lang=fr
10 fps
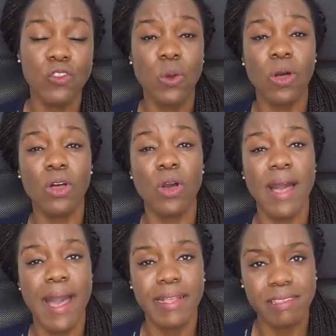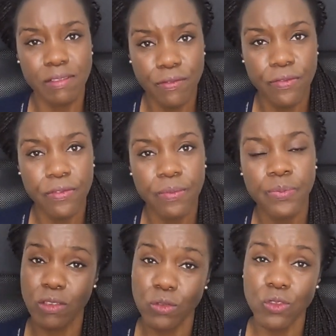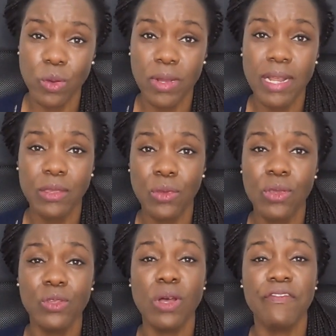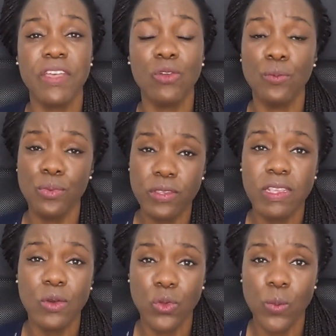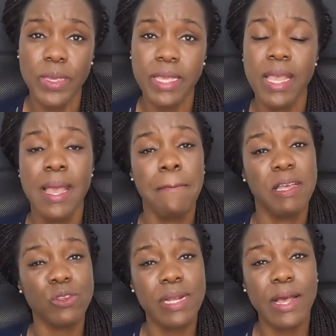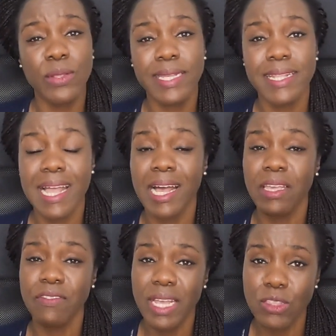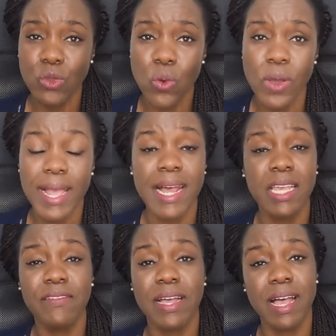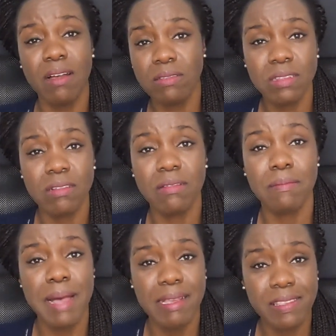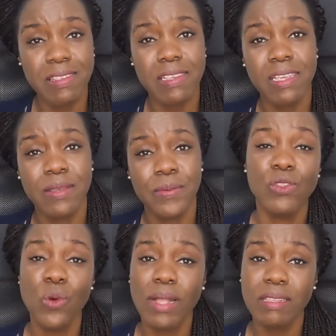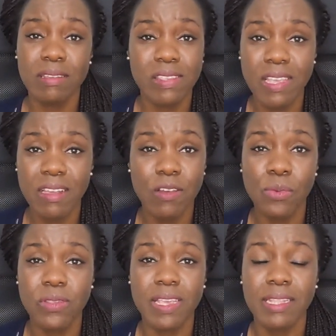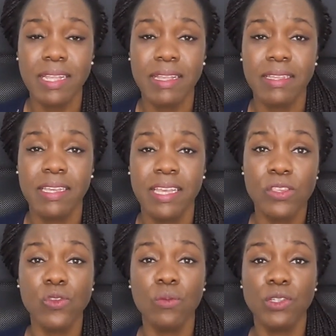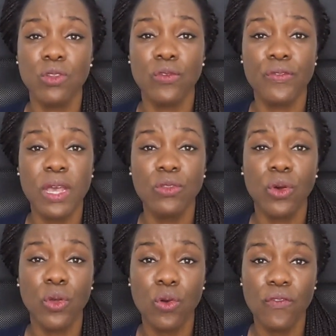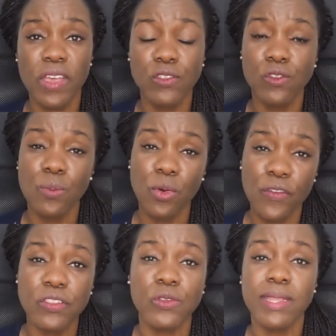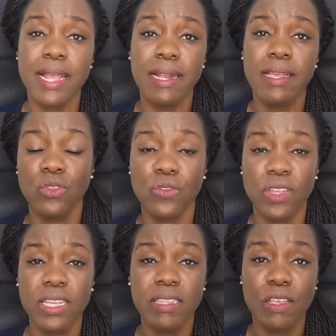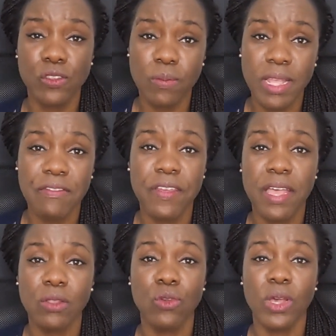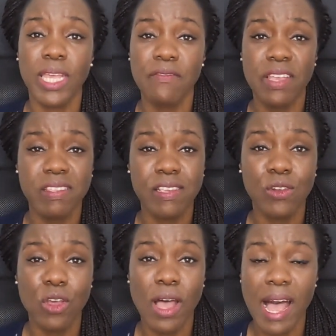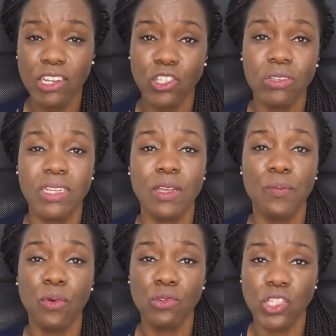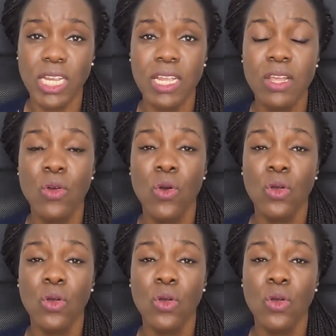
ils sont encore actifs. C'est en ce moment-là qu'ils doivent faire le plus d'économies. Parce que la retraite arrive très tôt. Elle arrive à 40 ans max, sinon à 35 ans pour certains. Ils sont obligés de faire une reconversion professionnelle, de devenir des hommes d'affaires, de réinvestir leur argent dans des projets,